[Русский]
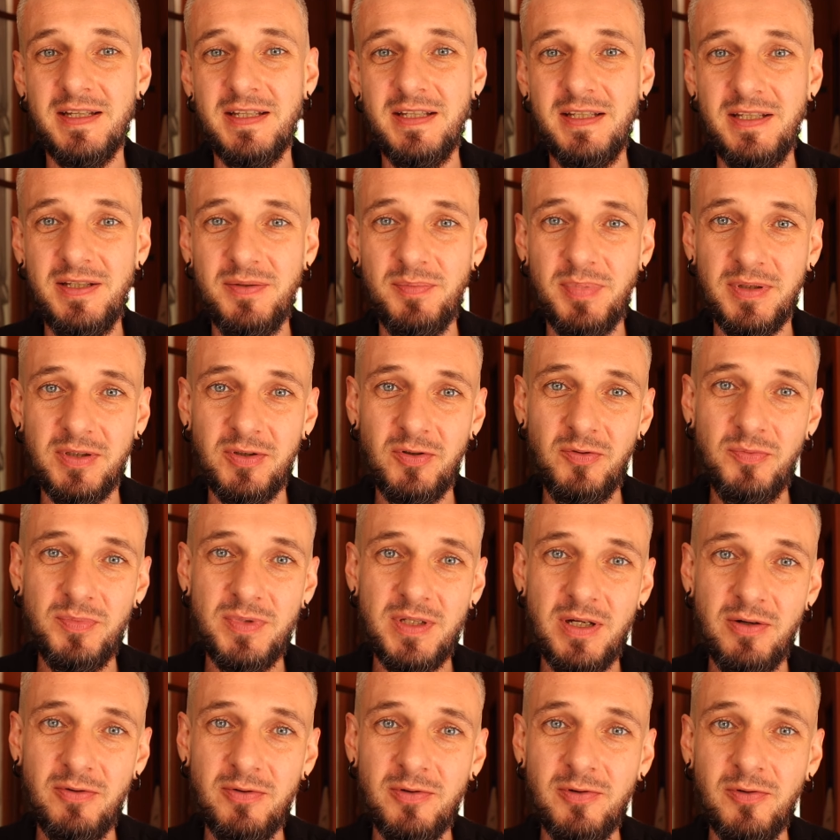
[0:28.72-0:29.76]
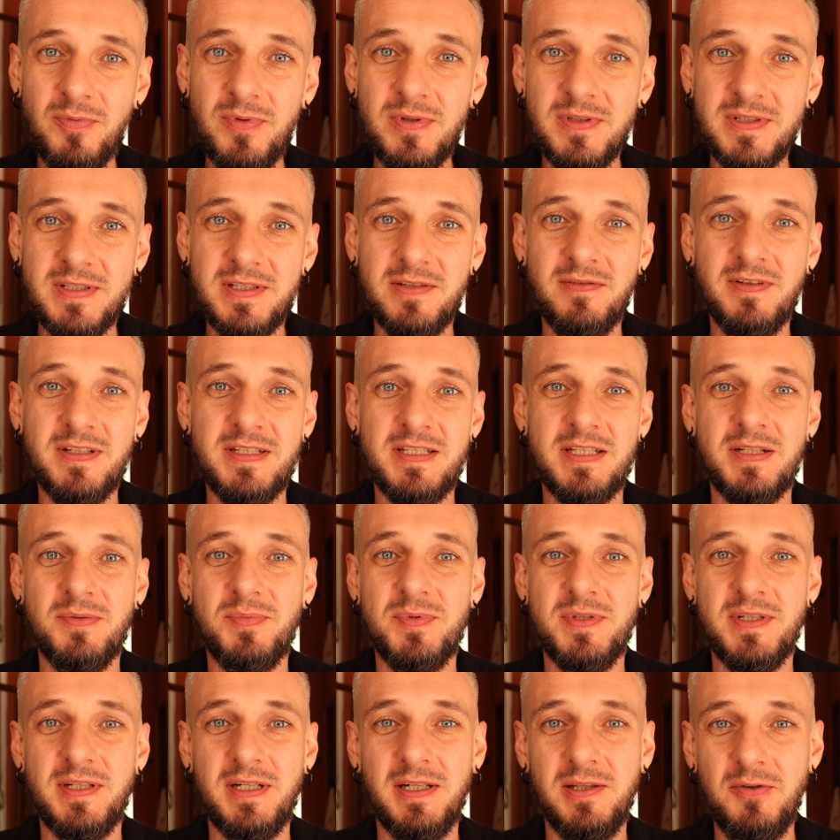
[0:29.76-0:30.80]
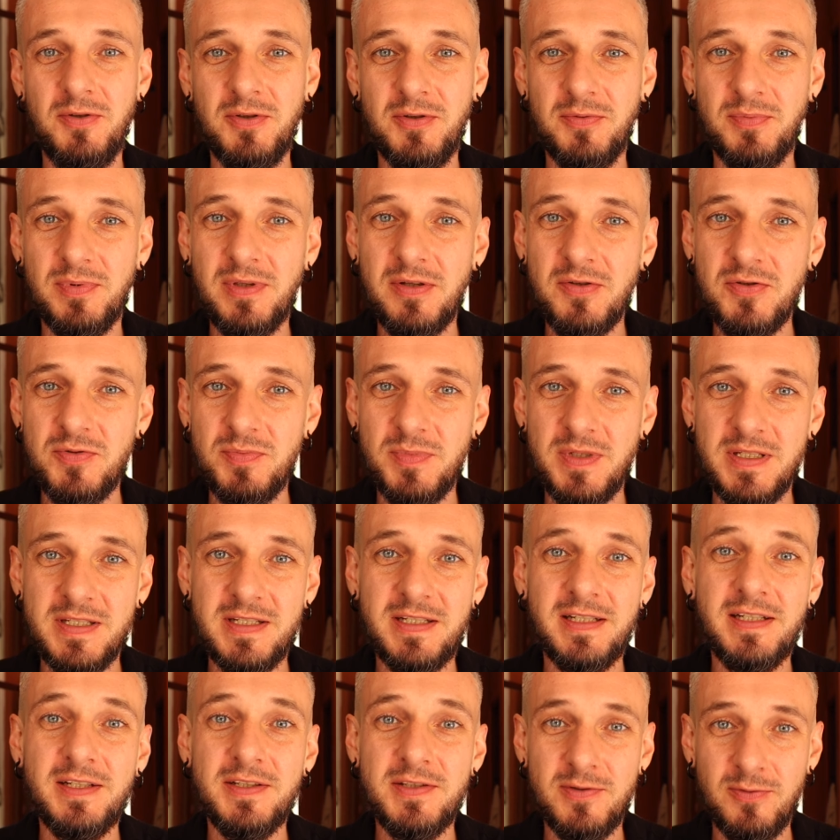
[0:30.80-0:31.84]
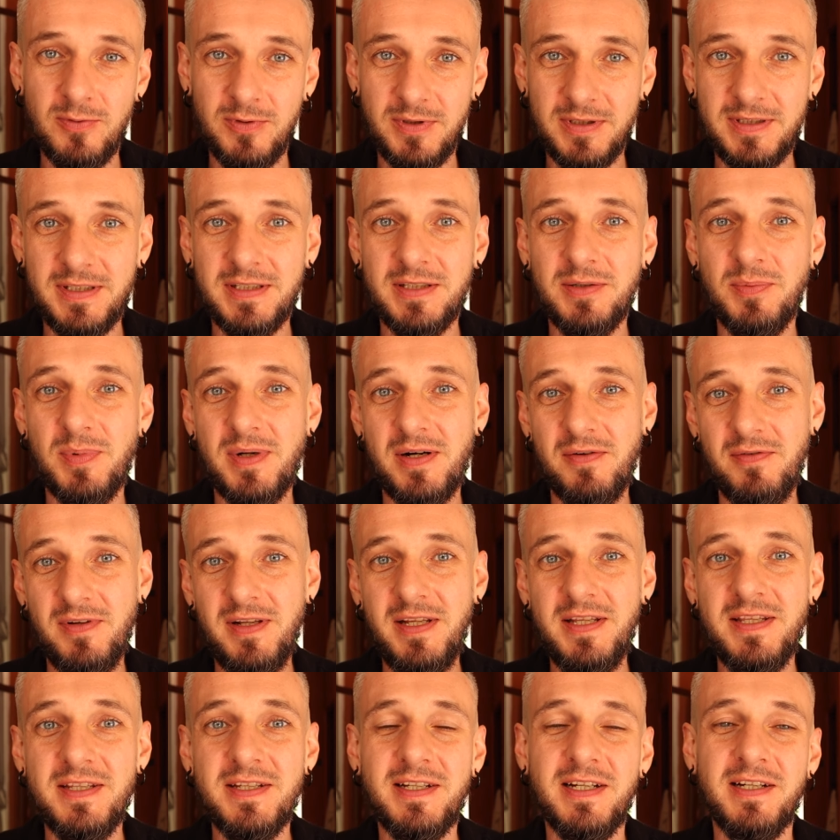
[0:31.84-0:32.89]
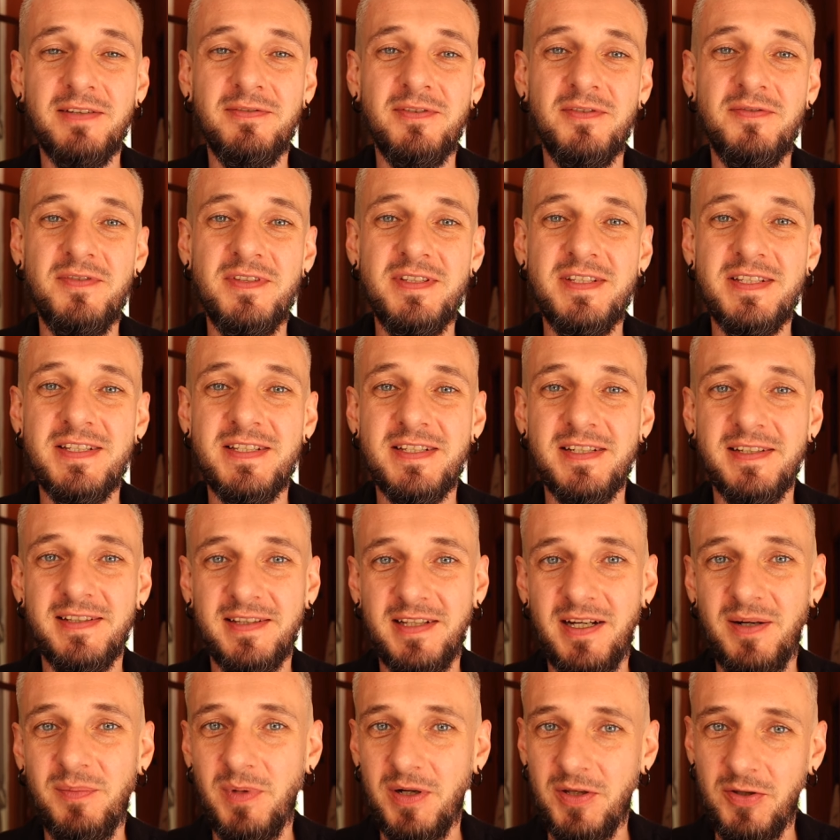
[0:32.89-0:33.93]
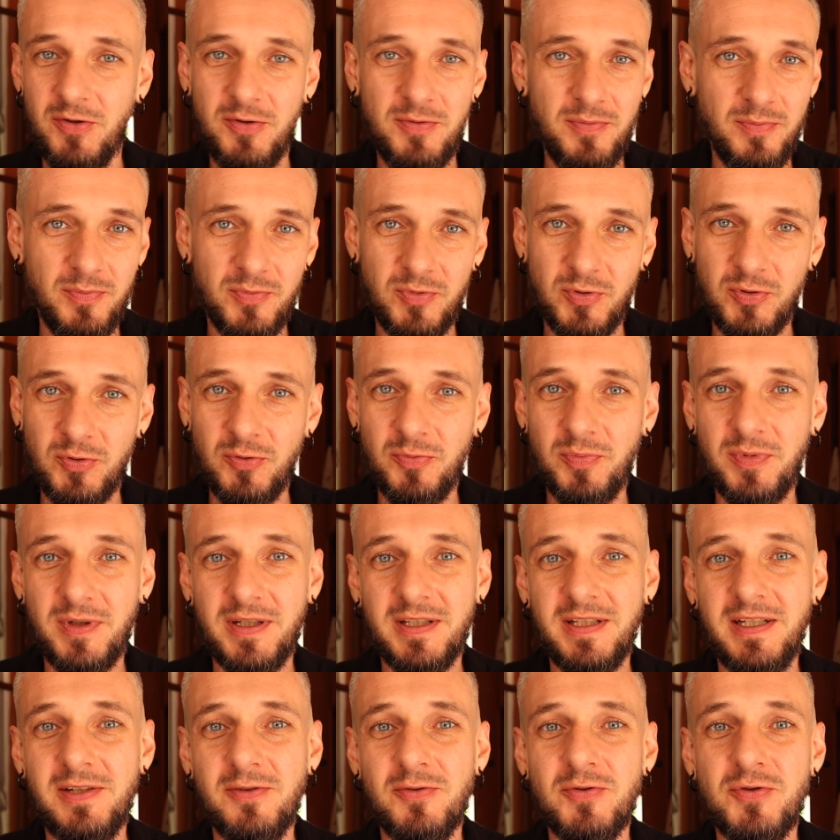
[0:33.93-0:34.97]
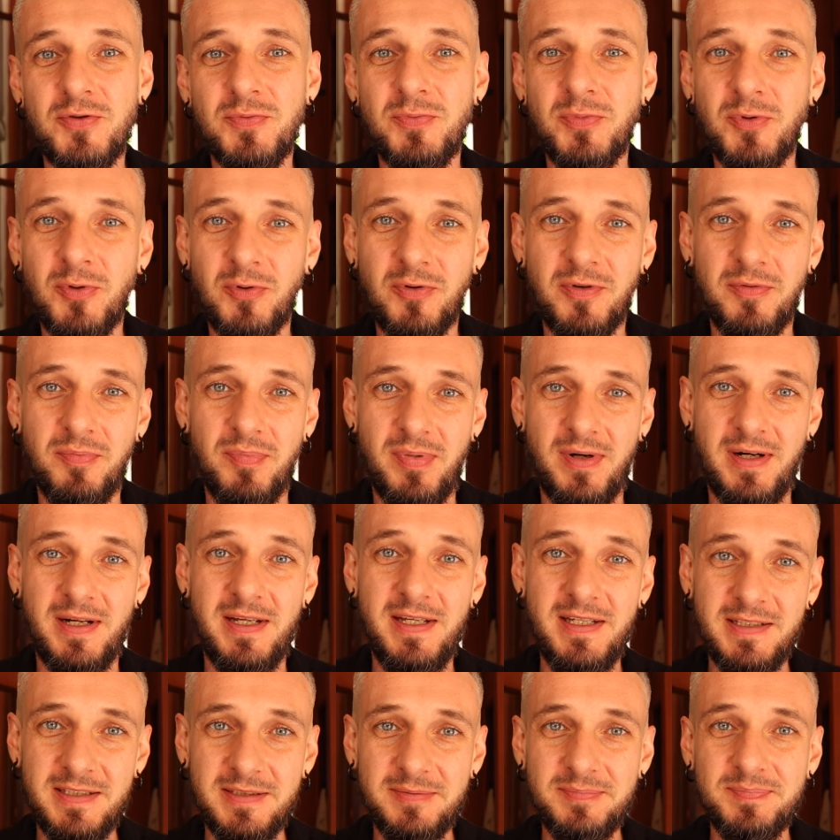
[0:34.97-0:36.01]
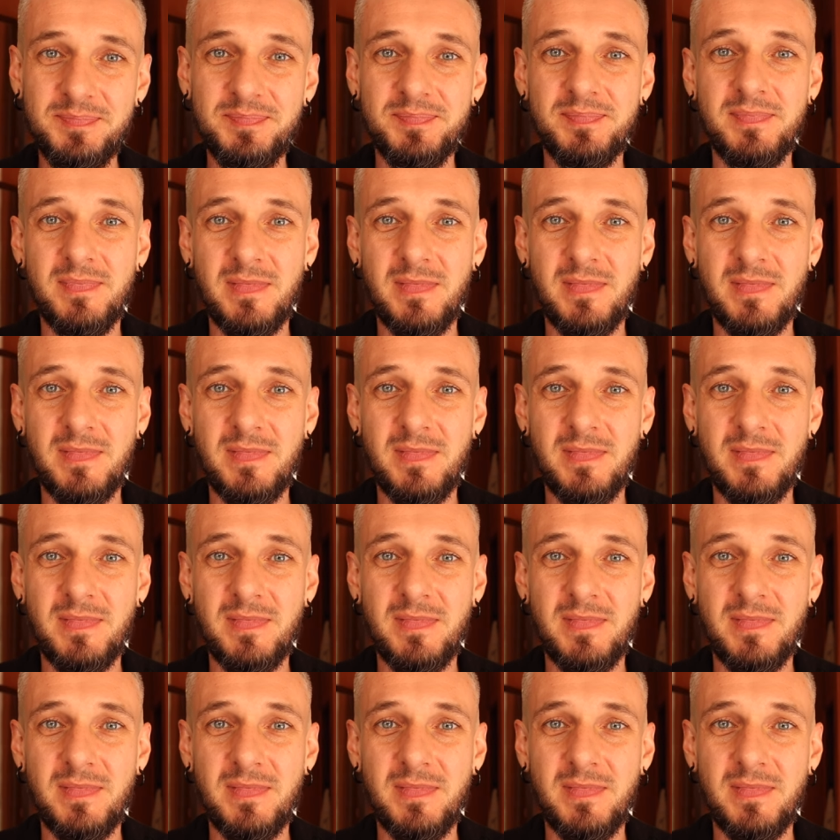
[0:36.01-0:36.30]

и потом я углубился в астропсихологию, потому что меня захлестнуло это направление. Как вы видите, на моем YouTube-канале очень много про это.